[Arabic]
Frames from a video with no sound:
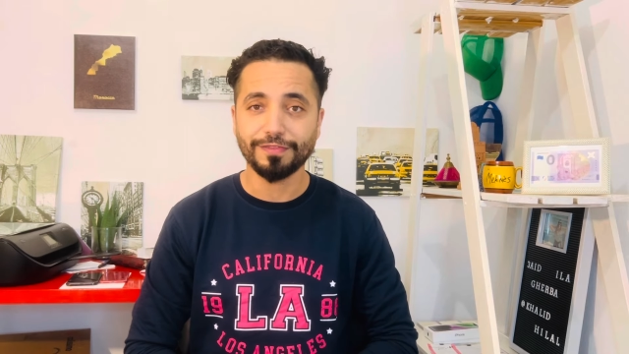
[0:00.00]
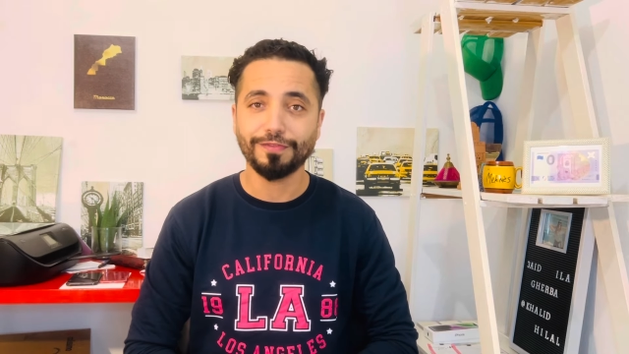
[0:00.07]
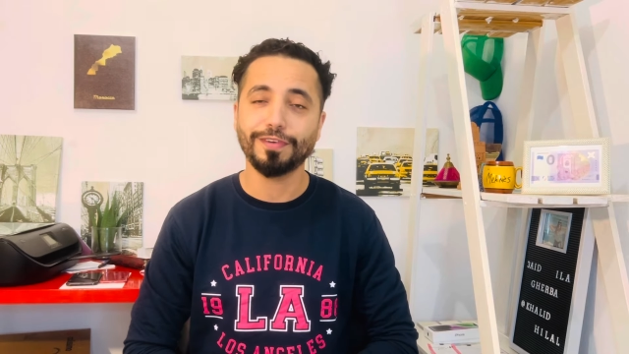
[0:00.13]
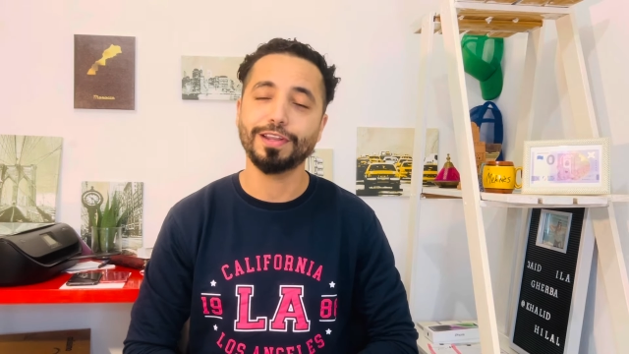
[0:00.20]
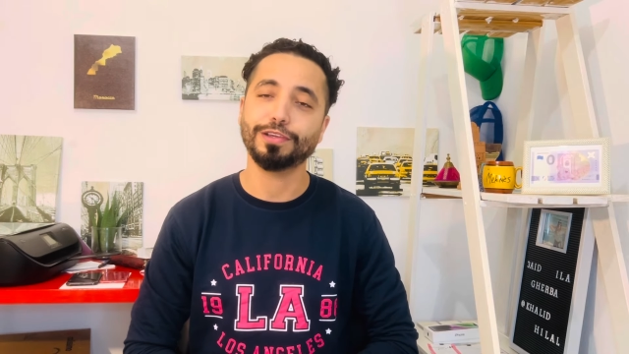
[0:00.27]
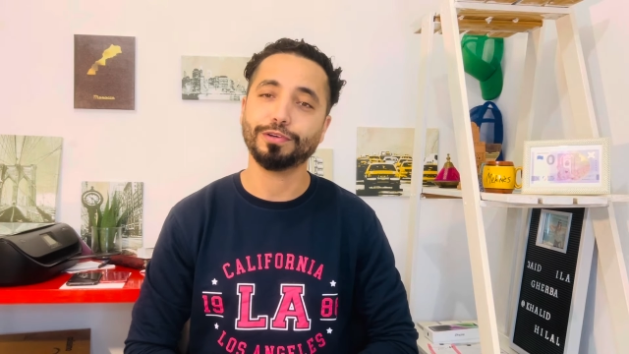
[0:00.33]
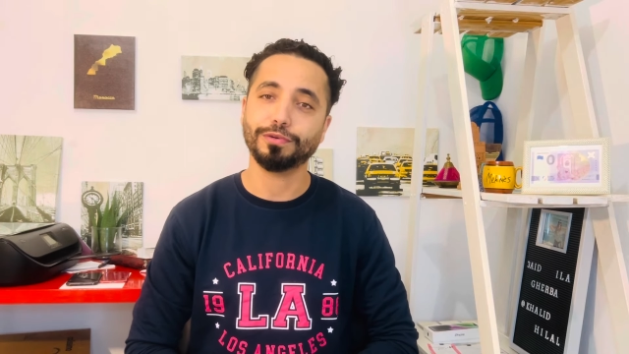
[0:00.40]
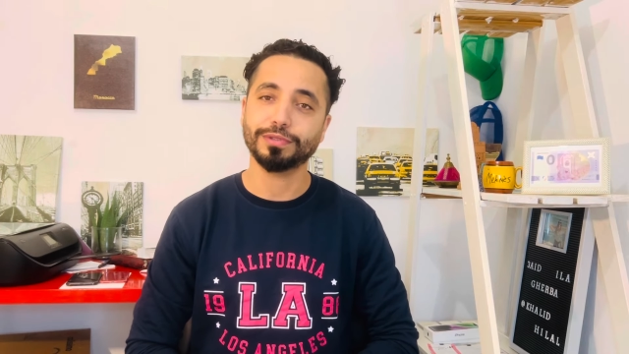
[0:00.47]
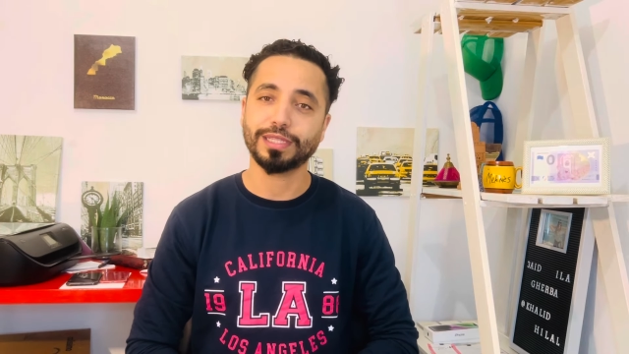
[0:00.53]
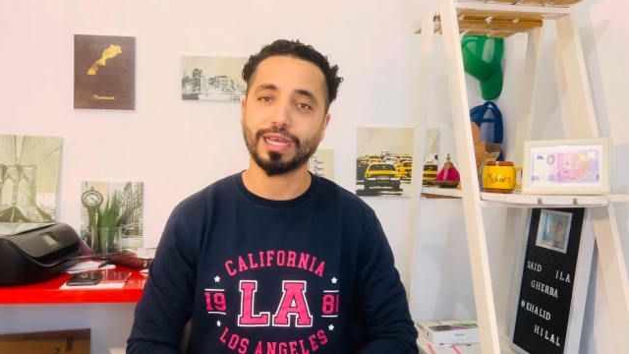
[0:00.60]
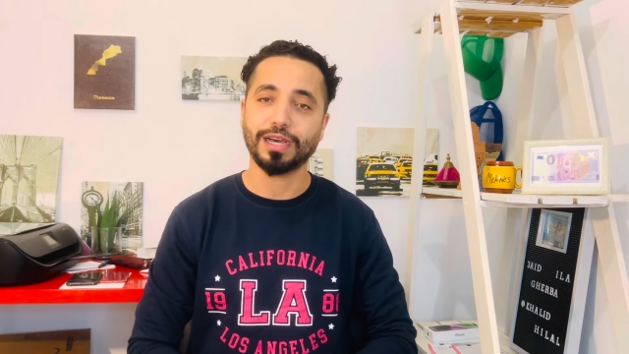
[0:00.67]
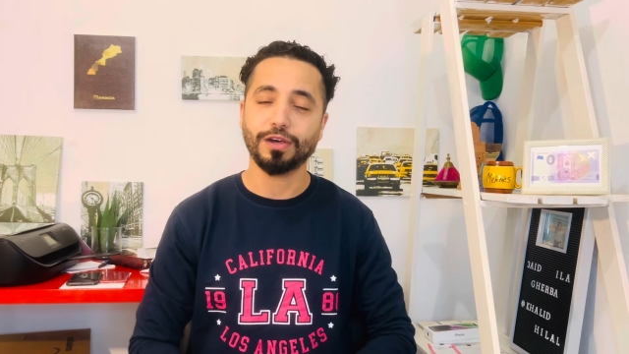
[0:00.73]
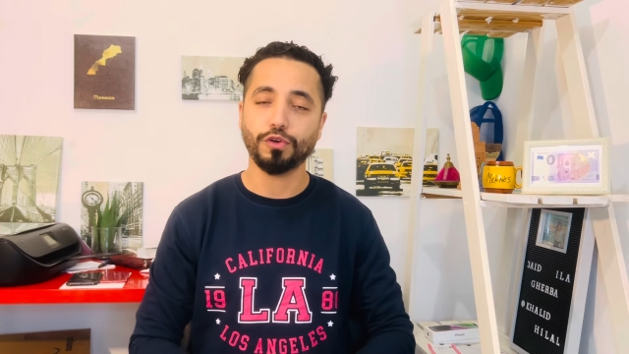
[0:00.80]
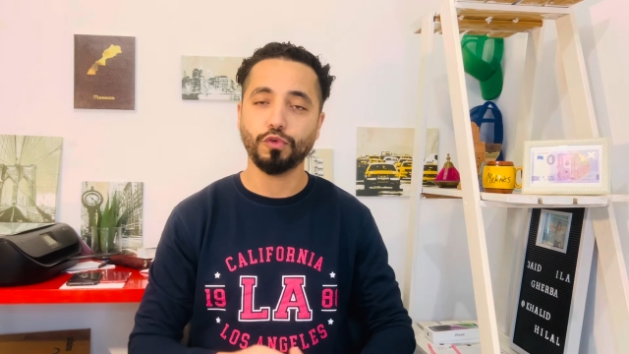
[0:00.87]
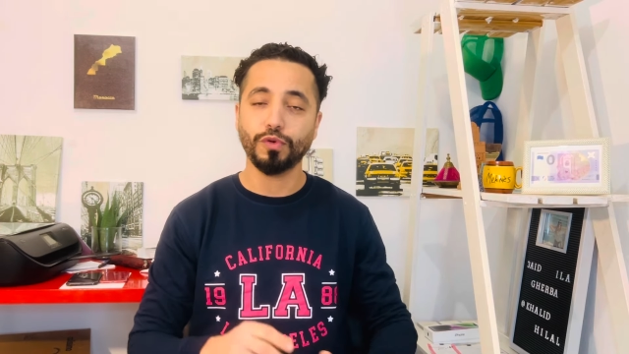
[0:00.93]
في لي
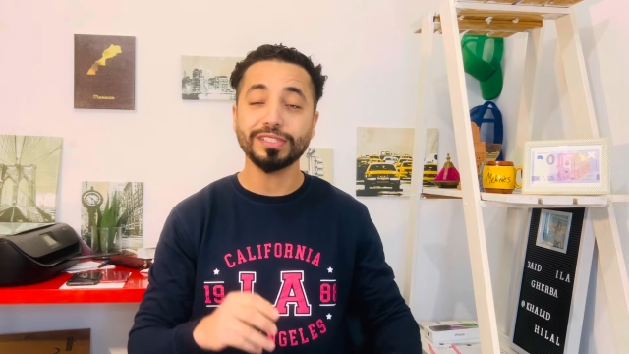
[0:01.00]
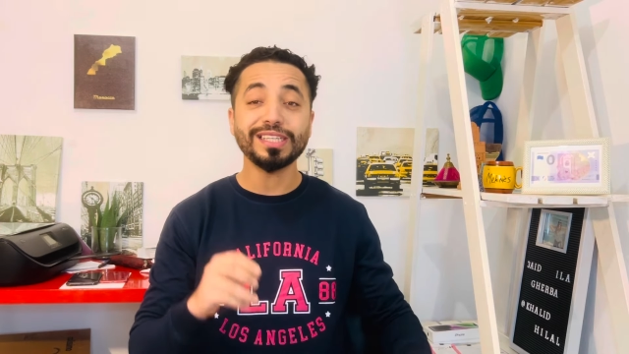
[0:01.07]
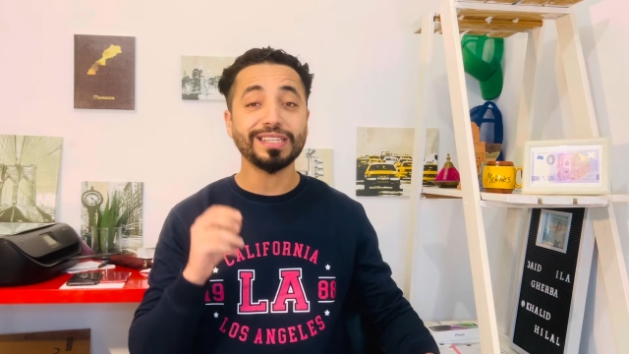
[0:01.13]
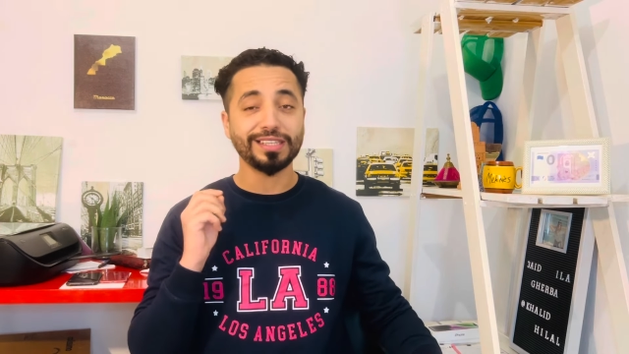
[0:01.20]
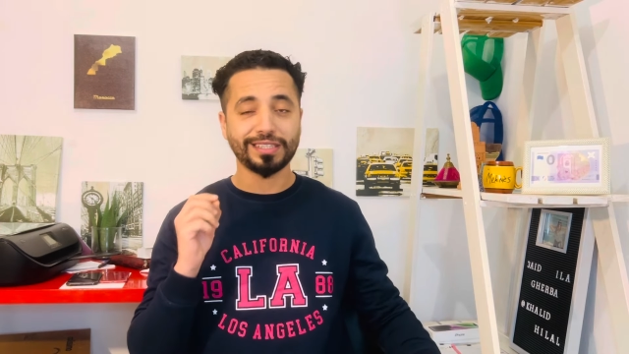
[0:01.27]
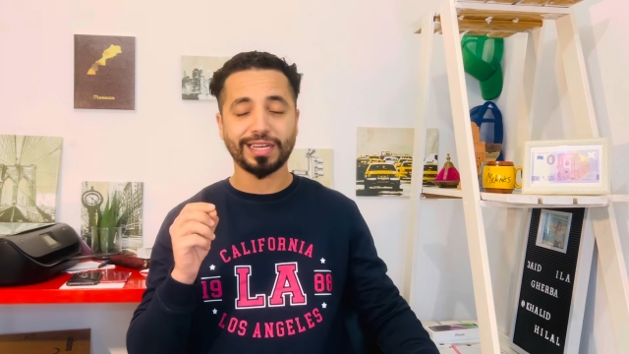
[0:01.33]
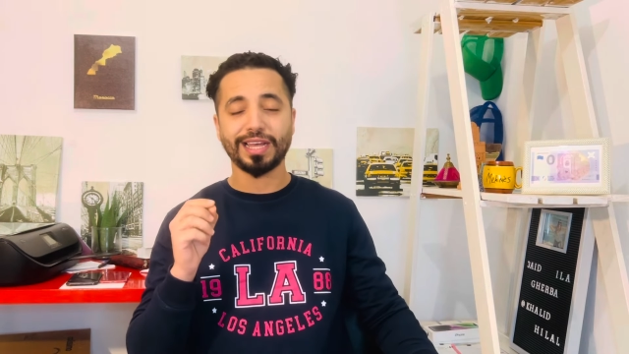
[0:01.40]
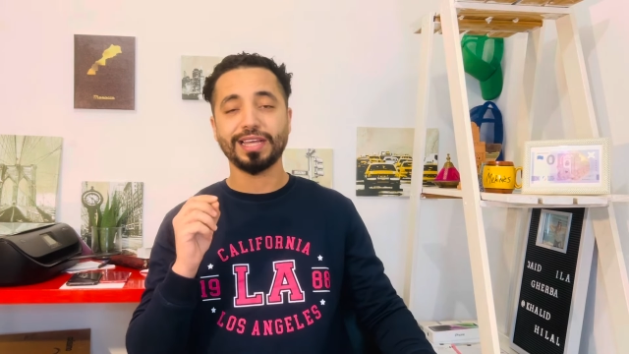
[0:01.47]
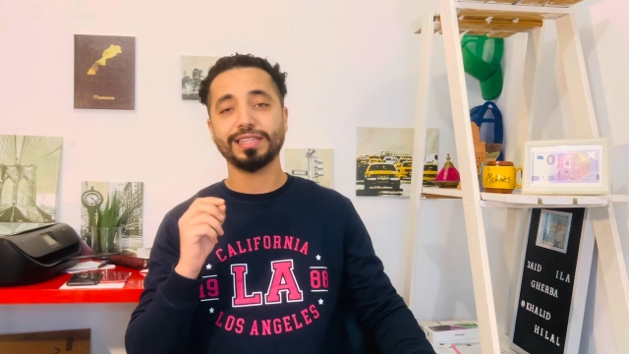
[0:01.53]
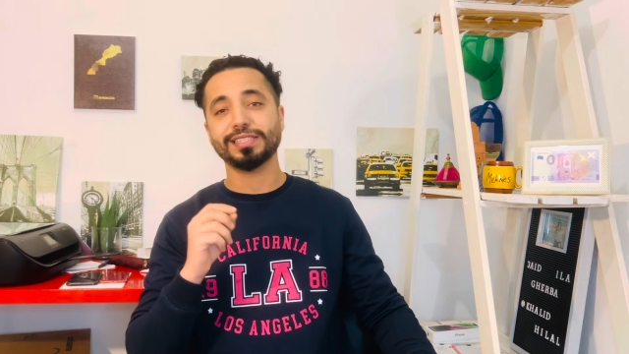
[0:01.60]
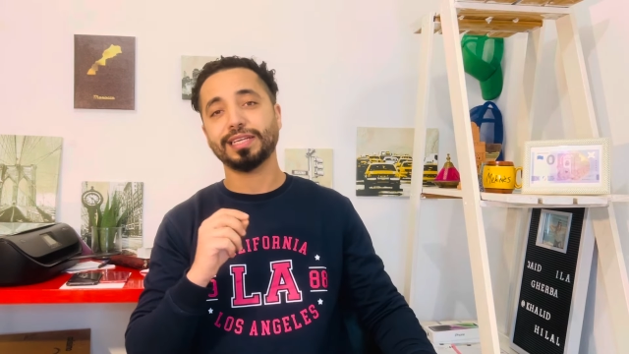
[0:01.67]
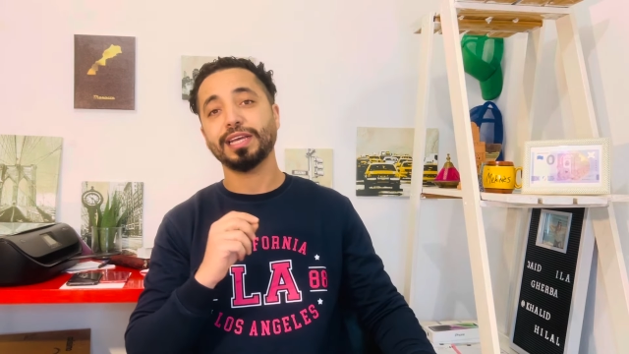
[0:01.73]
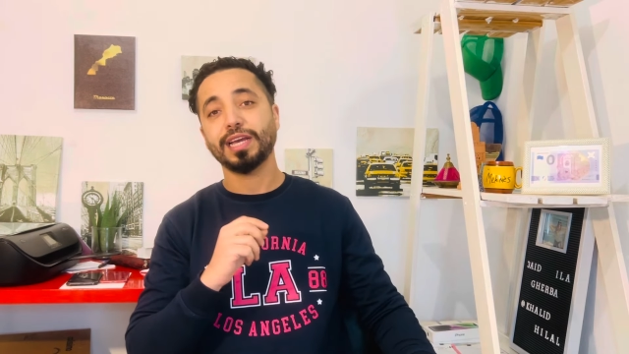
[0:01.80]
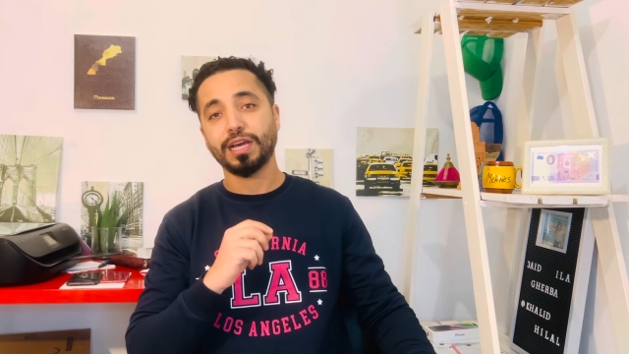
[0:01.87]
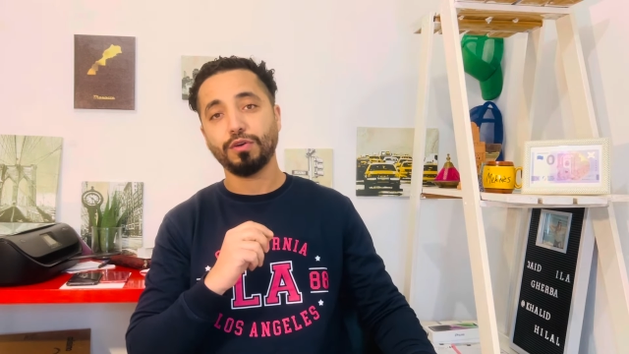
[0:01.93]
كونطرا واش هاد الهضره هادي
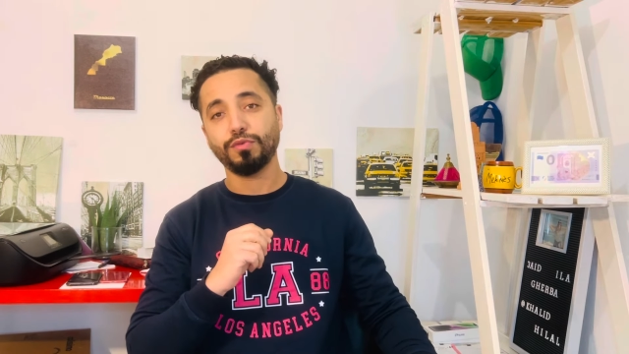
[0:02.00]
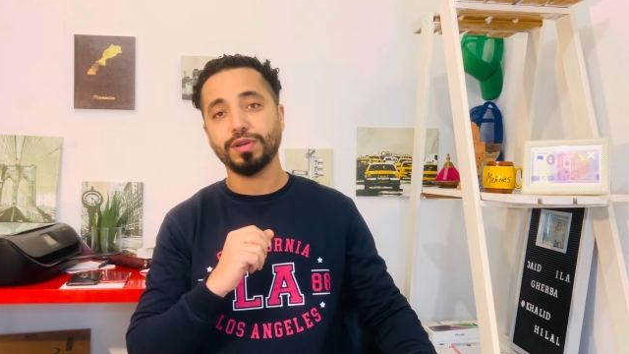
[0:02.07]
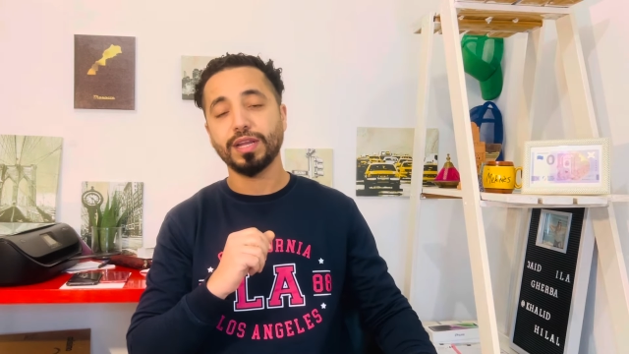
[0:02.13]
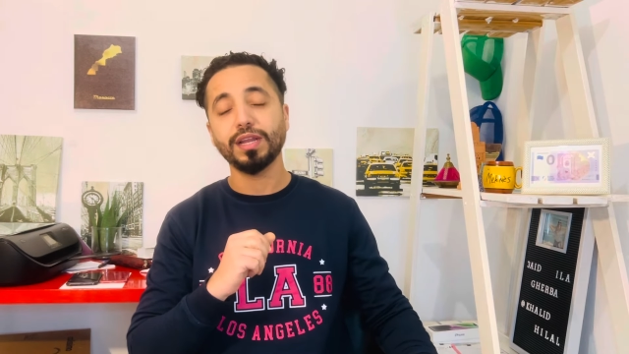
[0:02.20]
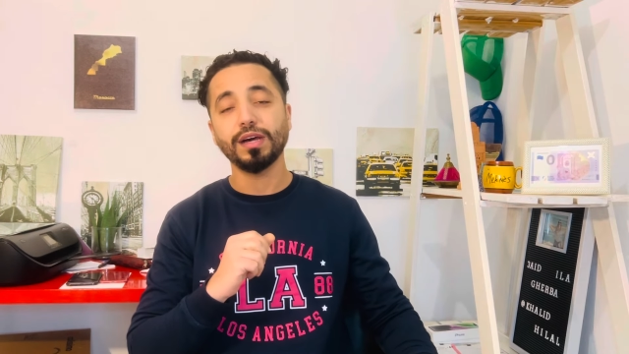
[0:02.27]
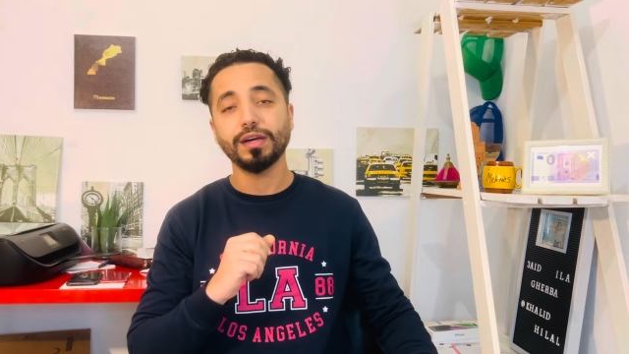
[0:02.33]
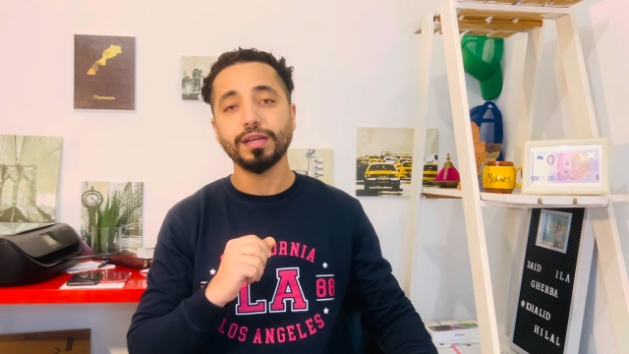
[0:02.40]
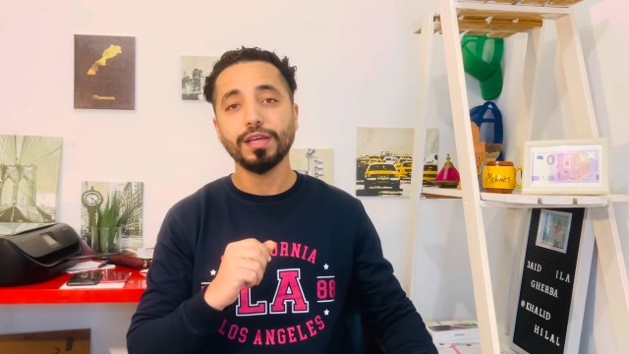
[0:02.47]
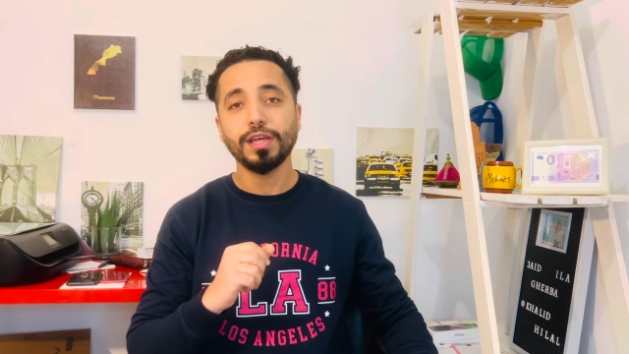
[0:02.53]
صحيحه ولا لا